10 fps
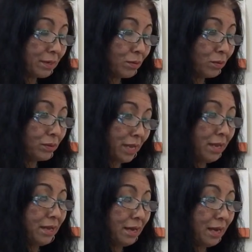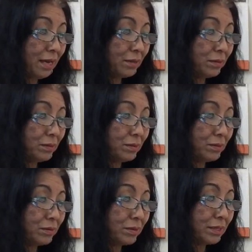こうねあ
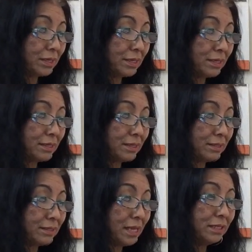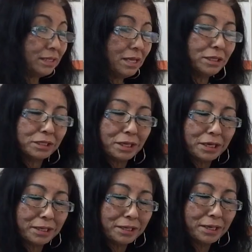のなんなんて言った
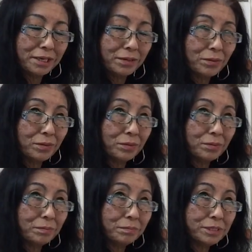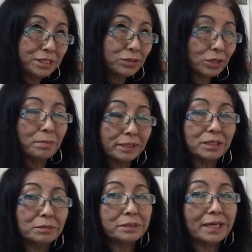らいいかなこうビシッと決まっ
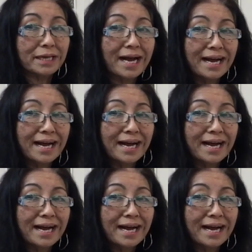てるみたいな